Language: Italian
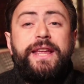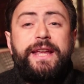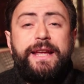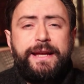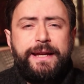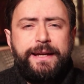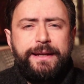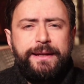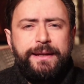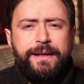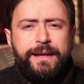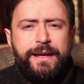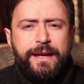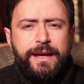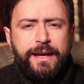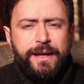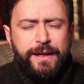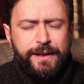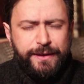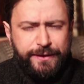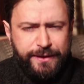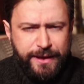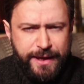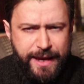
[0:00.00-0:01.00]
Frick,
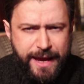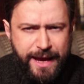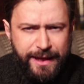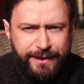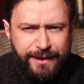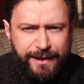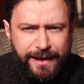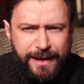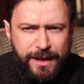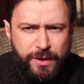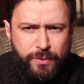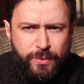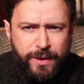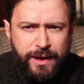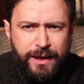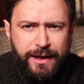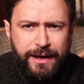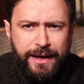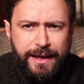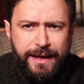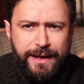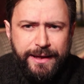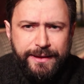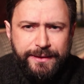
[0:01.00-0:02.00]
insegnante di lingua
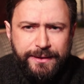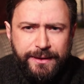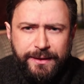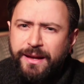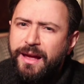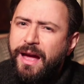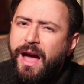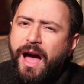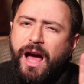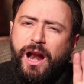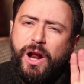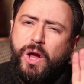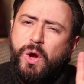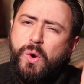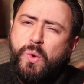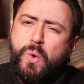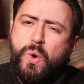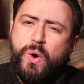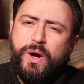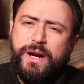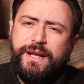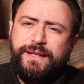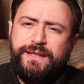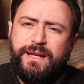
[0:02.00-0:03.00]
inglese, al
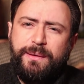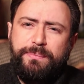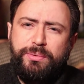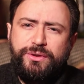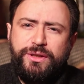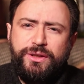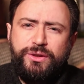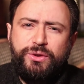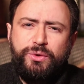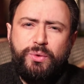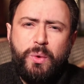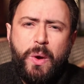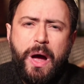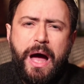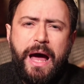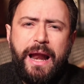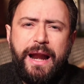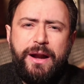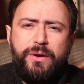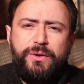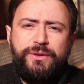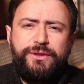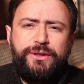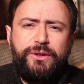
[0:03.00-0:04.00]
cuore
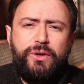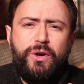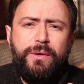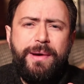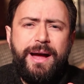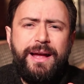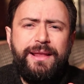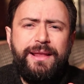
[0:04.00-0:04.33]
sapiosessuale non si